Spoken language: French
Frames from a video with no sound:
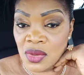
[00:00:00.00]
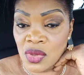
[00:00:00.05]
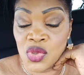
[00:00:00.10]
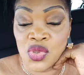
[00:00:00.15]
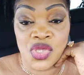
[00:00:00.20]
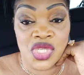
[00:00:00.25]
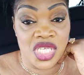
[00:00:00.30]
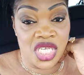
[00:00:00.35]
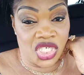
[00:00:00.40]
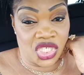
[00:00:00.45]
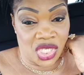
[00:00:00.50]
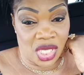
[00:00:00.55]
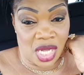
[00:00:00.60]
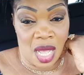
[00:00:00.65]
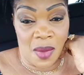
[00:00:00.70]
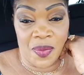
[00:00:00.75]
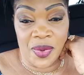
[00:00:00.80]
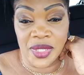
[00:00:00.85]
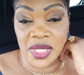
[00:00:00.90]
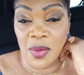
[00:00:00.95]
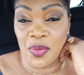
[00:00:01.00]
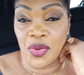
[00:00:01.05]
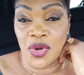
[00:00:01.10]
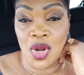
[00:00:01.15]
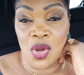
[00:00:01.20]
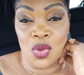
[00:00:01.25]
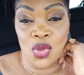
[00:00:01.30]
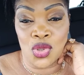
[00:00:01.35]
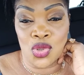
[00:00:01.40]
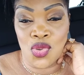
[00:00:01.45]
aussi pour
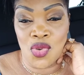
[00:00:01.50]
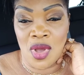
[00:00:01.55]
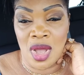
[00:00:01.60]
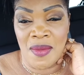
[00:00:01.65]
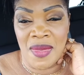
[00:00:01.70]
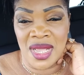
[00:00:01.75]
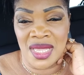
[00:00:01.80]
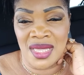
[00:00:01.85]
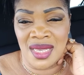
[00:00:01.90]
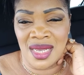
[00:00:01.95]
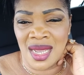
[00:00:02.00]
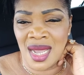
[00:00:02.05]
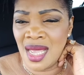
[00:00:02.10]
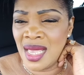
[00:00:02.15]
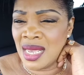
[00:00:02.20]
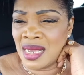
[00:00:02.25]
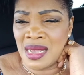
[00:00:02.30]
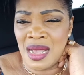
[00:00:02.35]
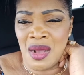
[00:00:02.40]
la kotonga baninga